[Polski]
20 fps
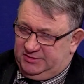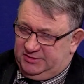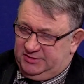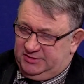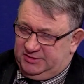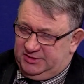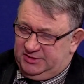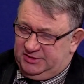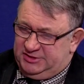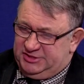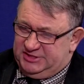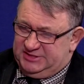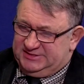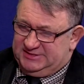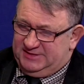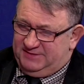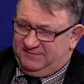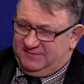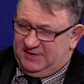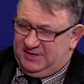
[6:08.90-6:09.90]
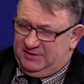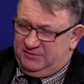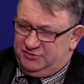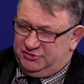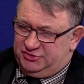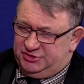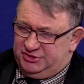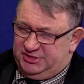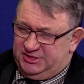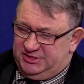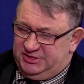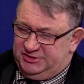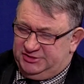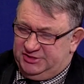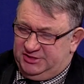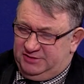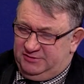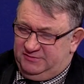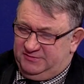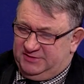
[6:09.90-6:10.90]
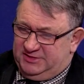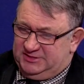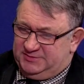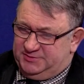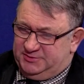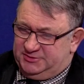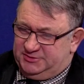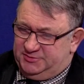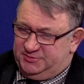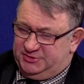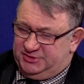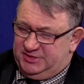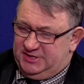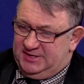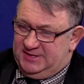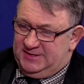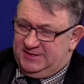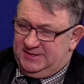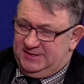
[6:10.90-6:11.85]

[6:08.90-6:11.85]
Te księstewka już się dzieliły w ten sposób, że,